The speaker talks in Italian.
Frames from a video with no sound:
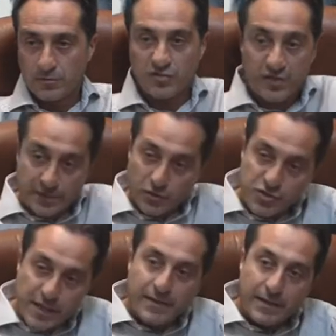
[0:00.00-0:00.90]
Si
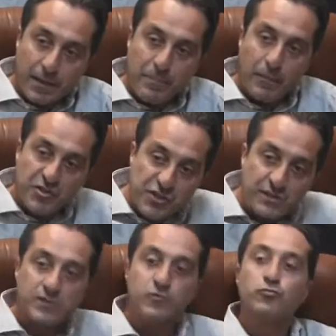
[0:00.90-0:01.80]
retrocede che abbiamo
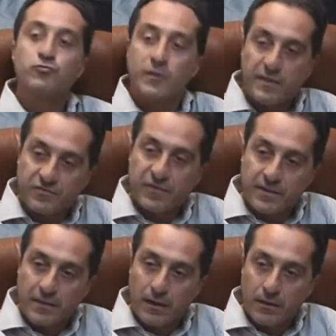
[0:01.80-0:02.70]
accettato tutti la
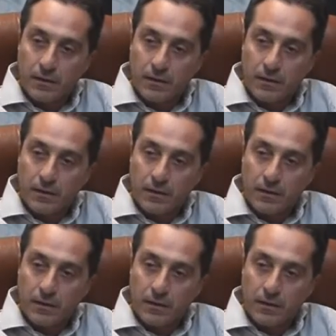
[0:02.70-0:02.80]
sfida,